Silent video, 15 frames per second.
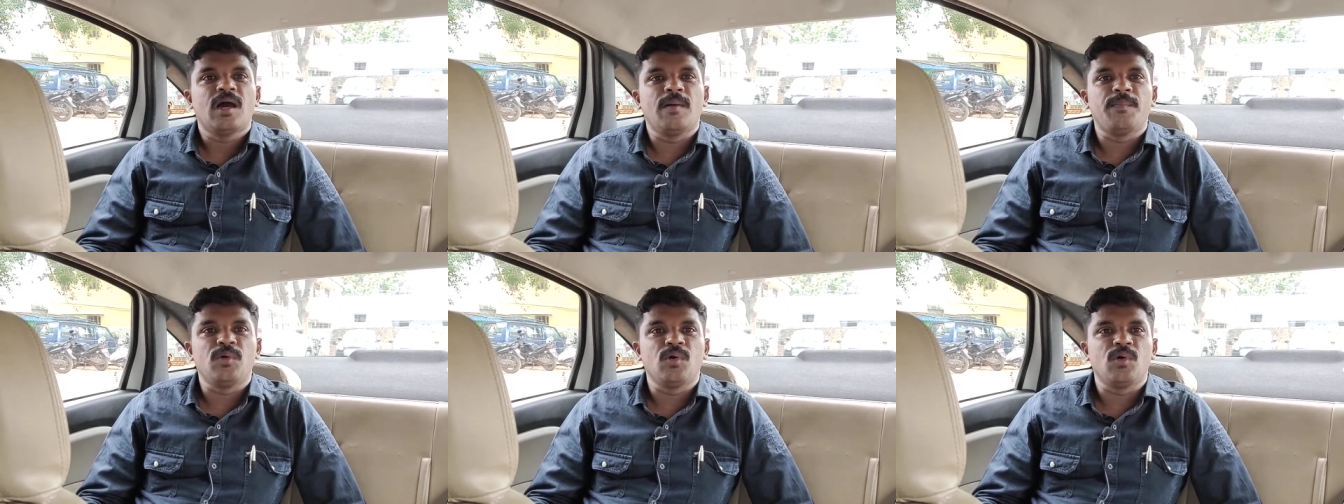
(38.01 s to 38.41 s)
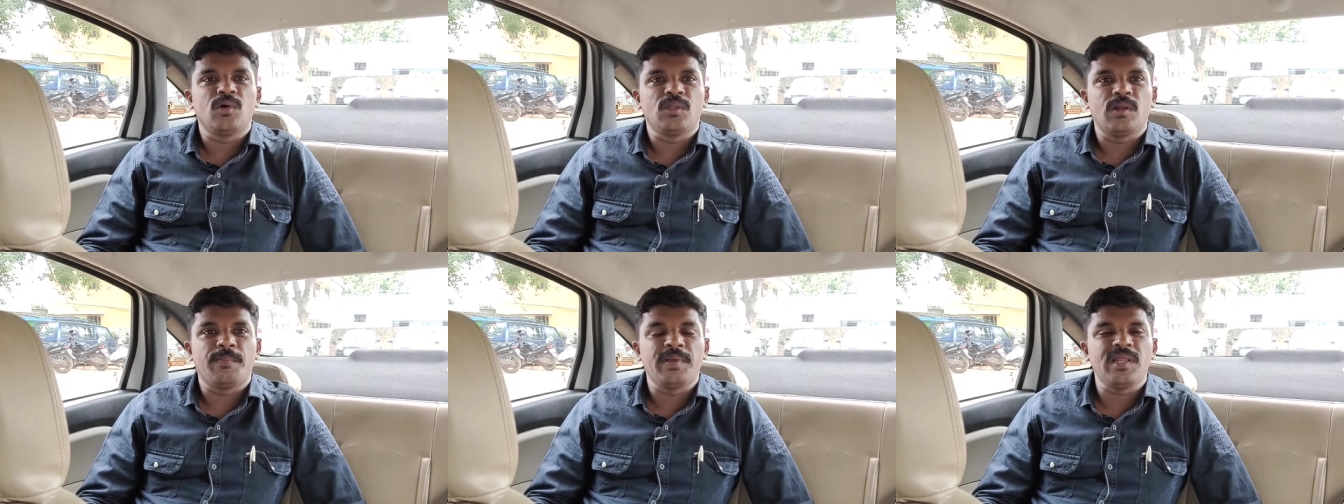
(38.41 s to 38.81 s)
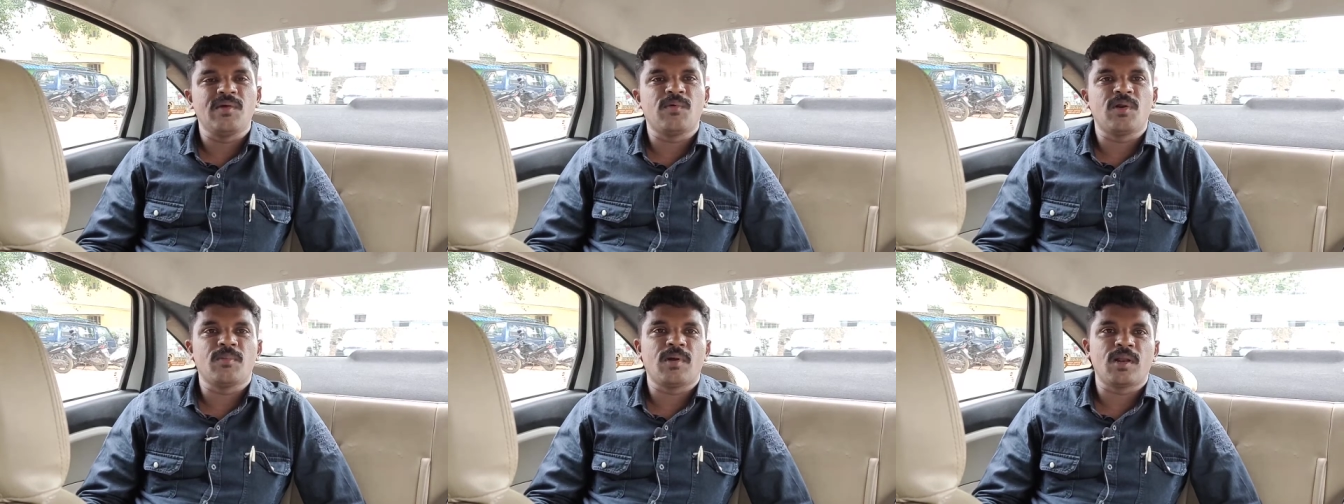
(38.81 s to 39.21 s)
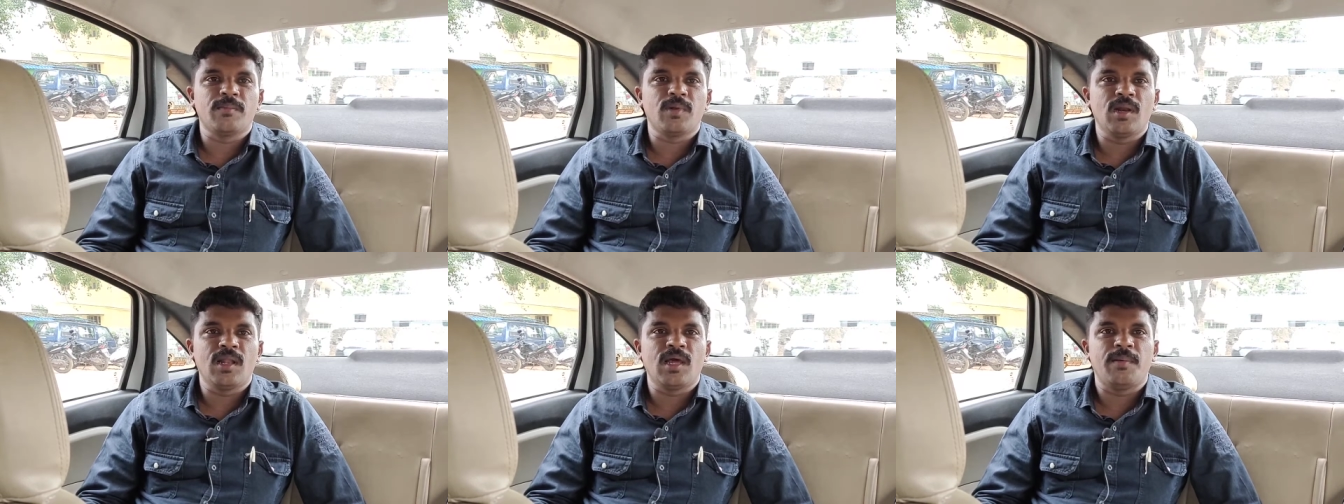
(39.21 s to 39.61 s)
அப்போது இதில் பெரிய
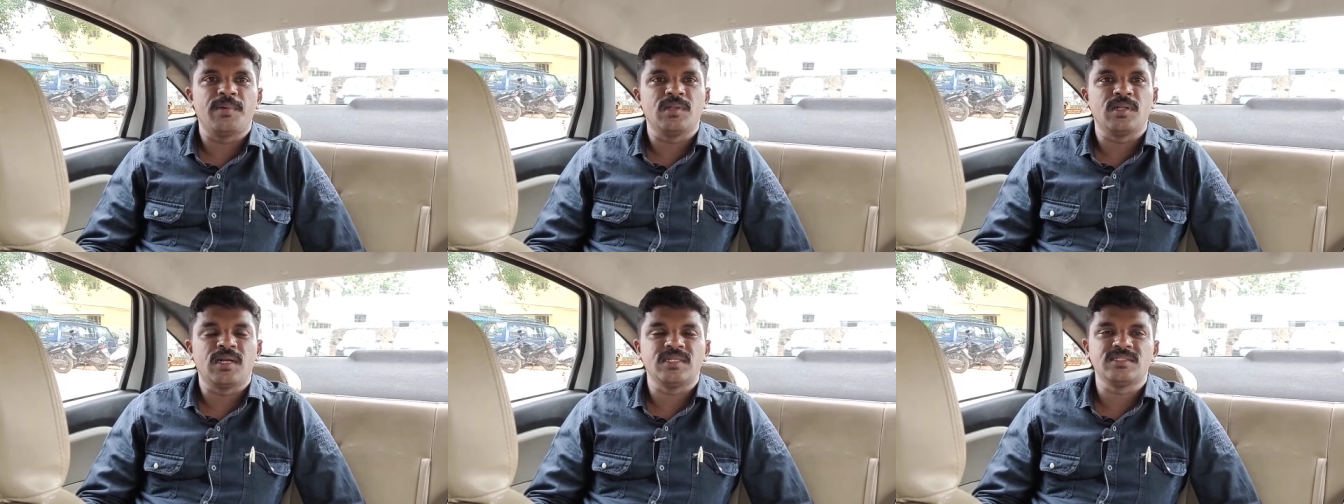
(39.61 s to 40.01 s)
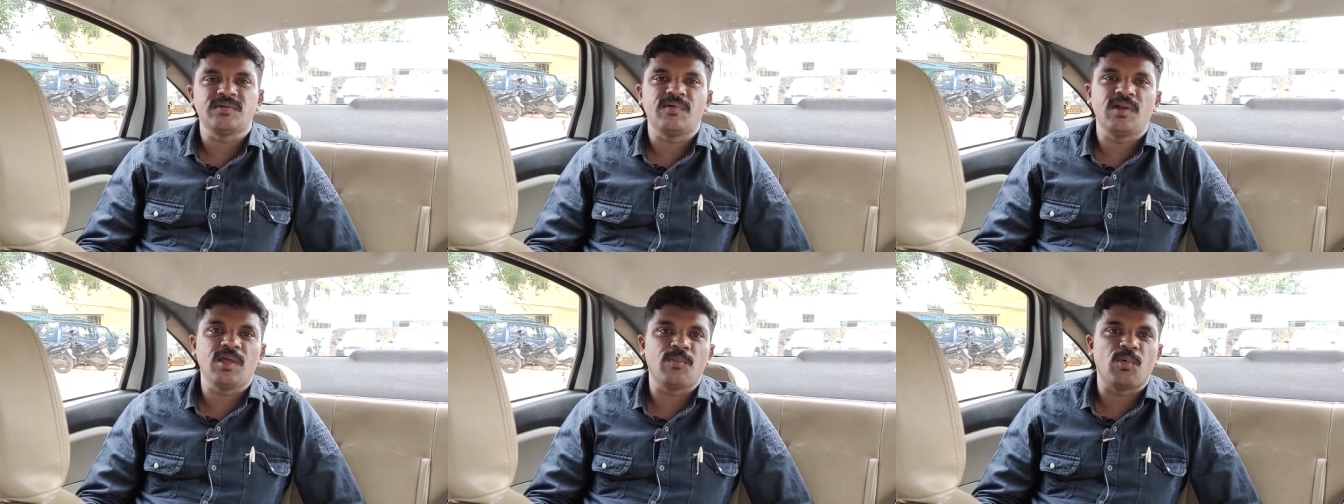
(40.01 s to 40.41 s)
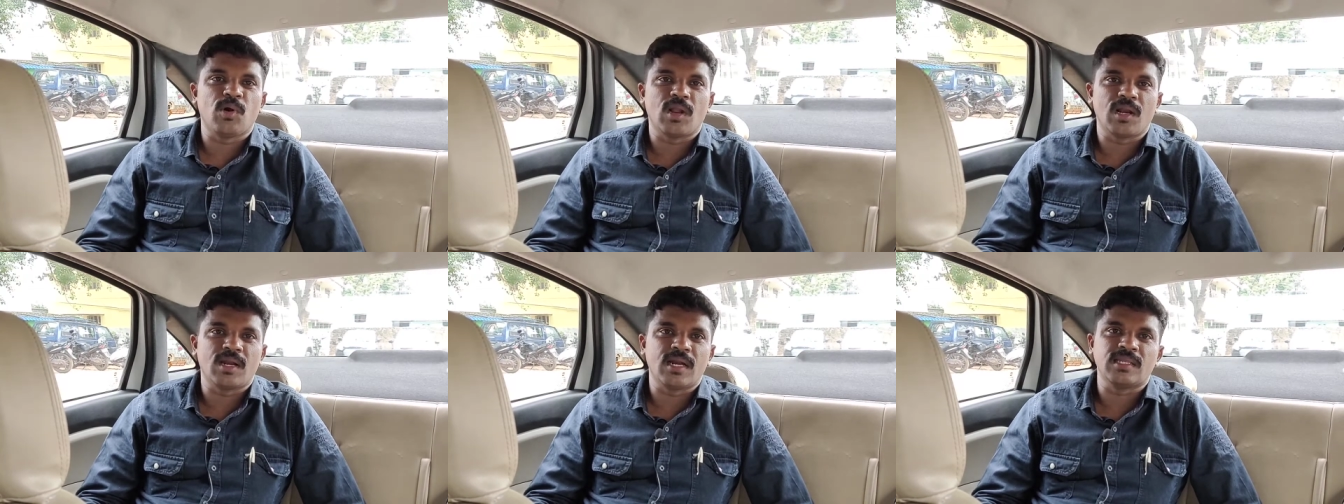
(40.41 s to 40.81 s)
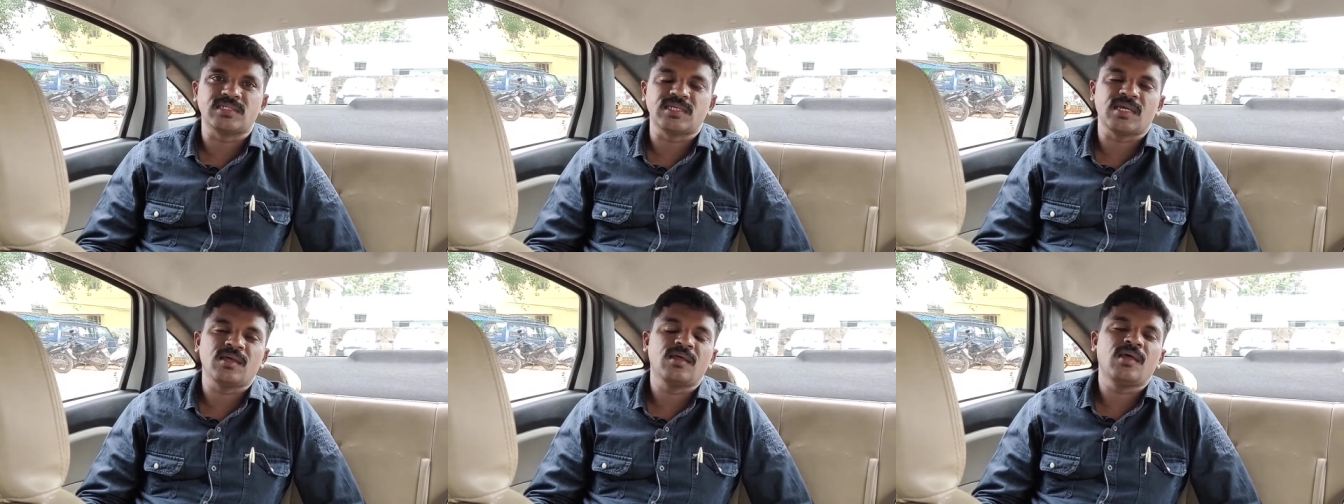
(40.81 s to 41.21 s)
வருமானம் இல்லை அப்படின்னு நினச்சிட்டு வெளியே போகலான்னு
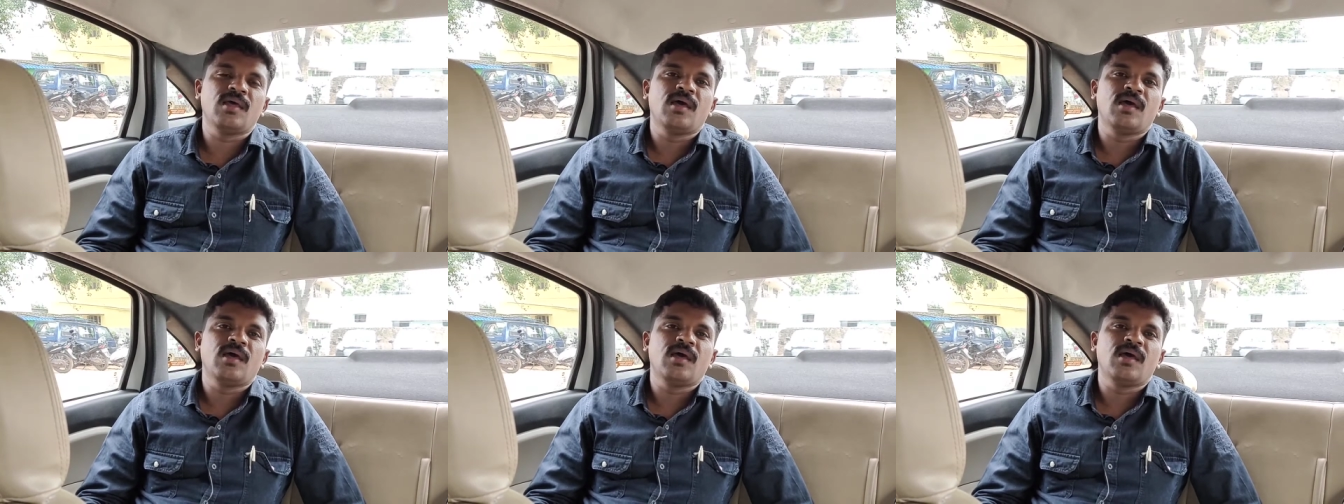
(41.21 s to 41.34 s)
நினச்சேன்